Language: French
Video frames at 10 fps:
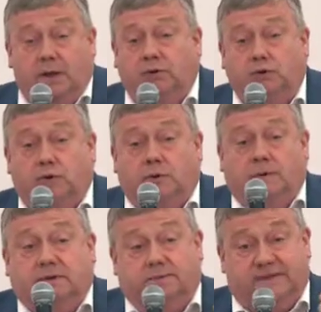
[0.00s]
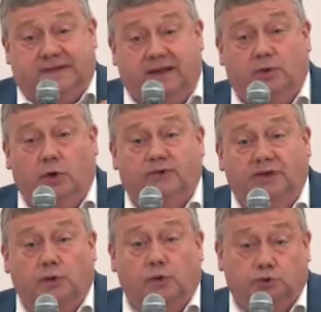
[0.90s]
donc, cela étant
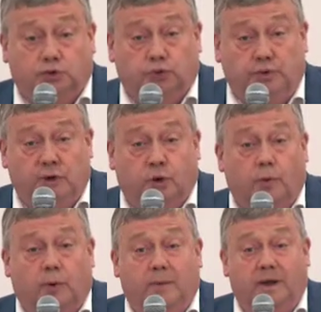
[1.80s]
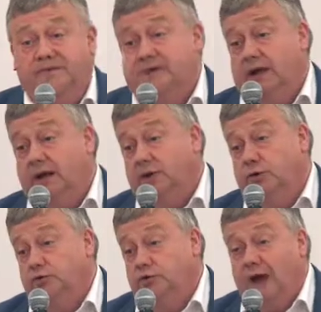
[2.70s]
dit, aujourd'hui, le gros problème, c'est que
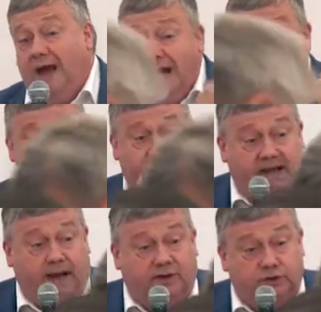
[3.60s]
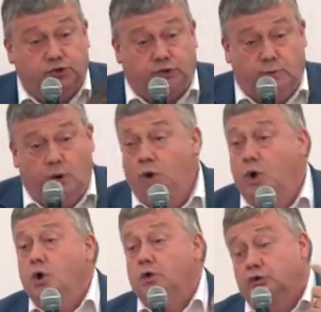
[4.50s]
l'agriculture est la variable d'ajustement
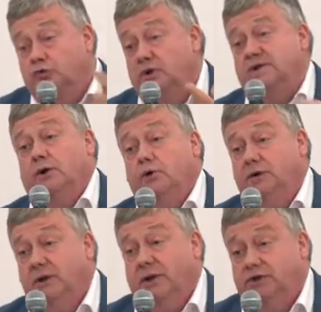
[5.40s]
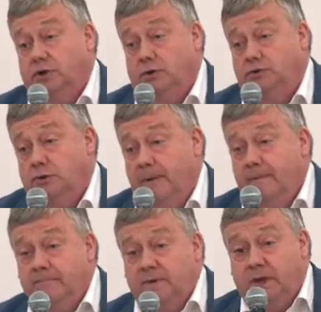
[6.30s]
de tous les accords de libre-échange
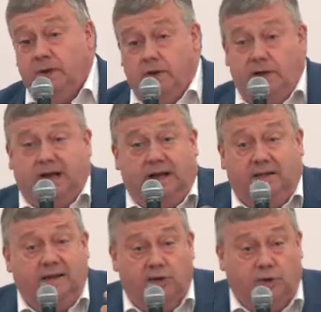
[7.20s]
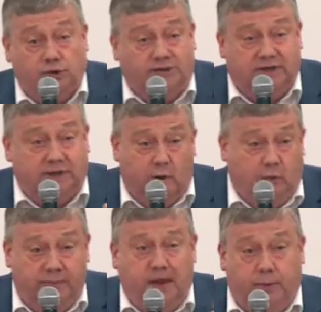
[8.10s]
les Canadiens, dans le CETA, ont
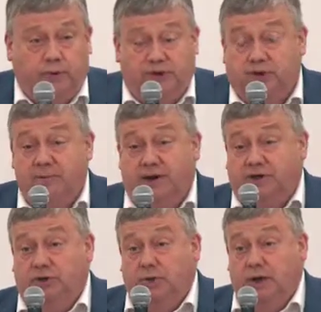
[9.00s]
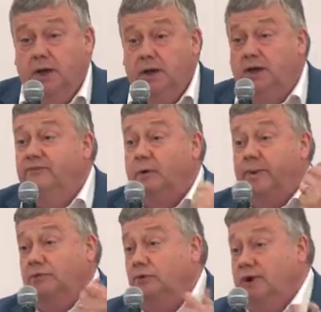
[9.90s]
bien protégé le marché du lait. Ils ne veulent
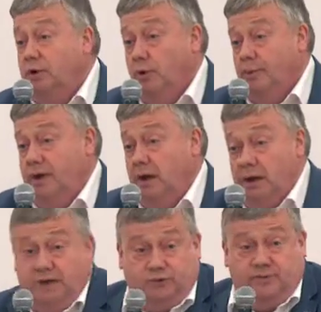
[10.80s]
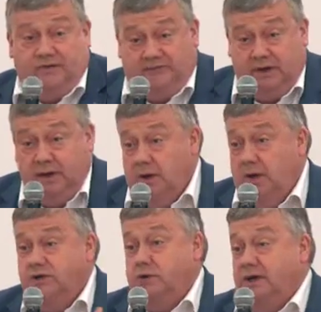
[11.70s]
pas du lait européen. Et ils ont bien fait.
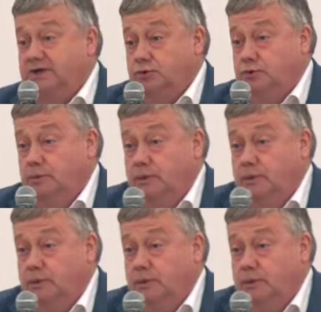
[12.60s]
Et ils ont raison.